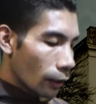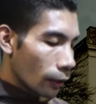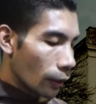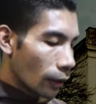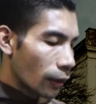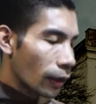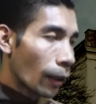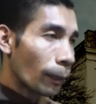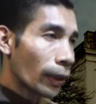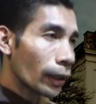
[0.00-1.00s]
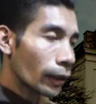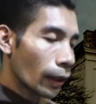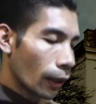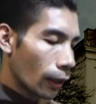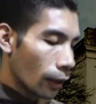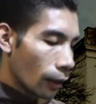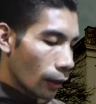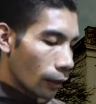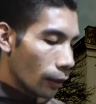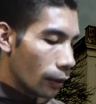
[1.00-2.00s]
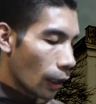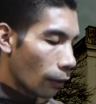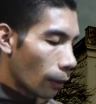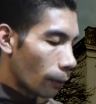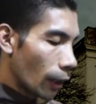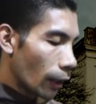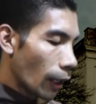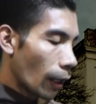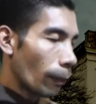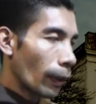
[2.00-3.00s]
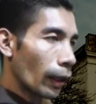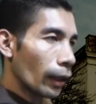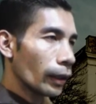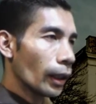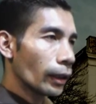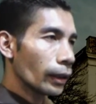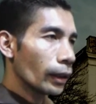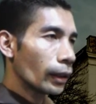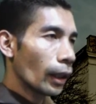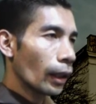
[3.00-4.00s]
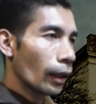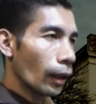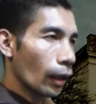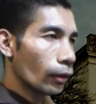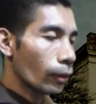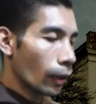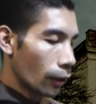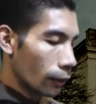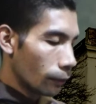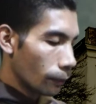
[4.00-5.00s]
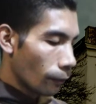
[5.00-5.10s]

tentang siapa kita dijawab dengan apa yang kita lakukan